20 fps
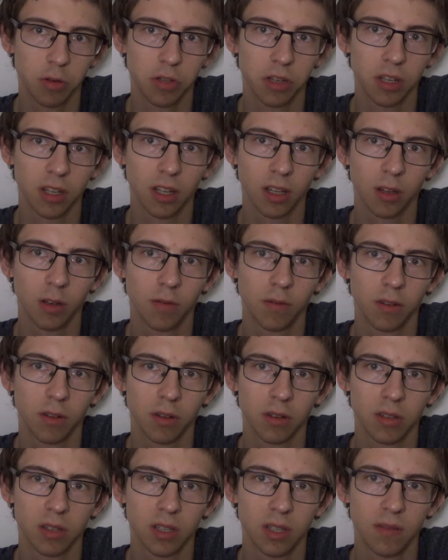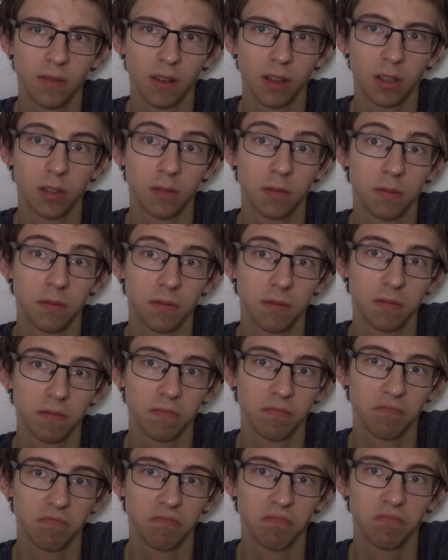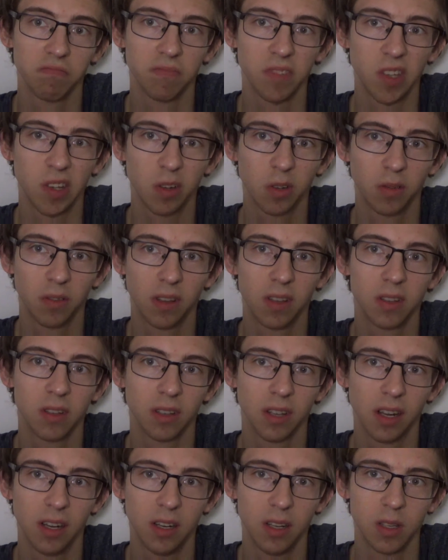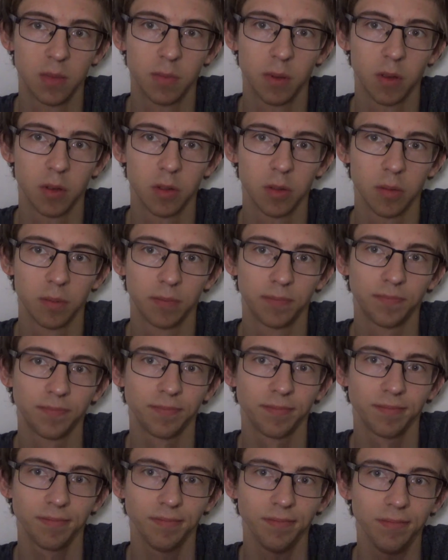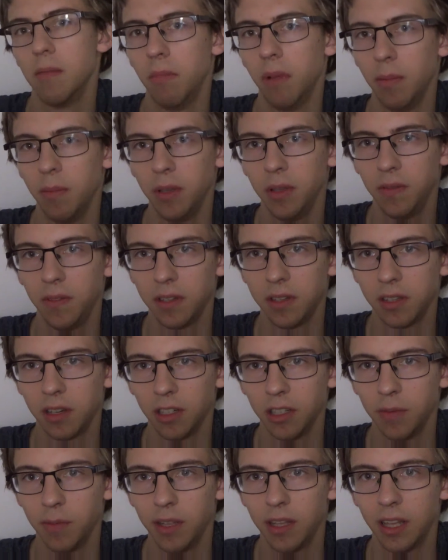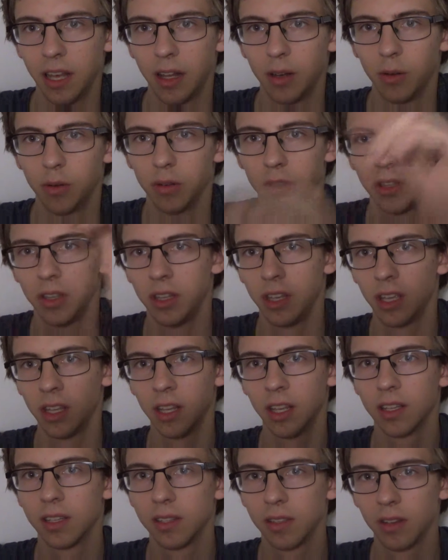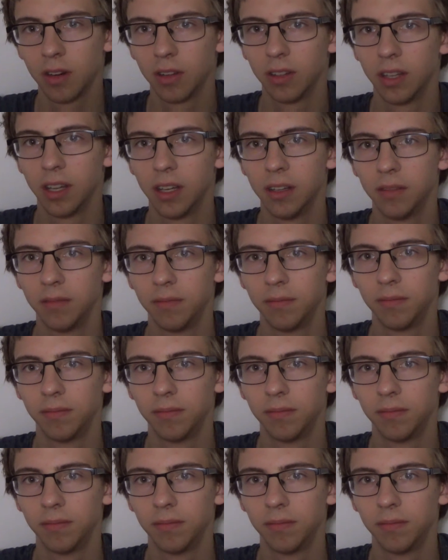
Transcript: się tego wykorzystywać w niekonwencjonalny sposób. Mamy dwie strony medalu. Jedna strona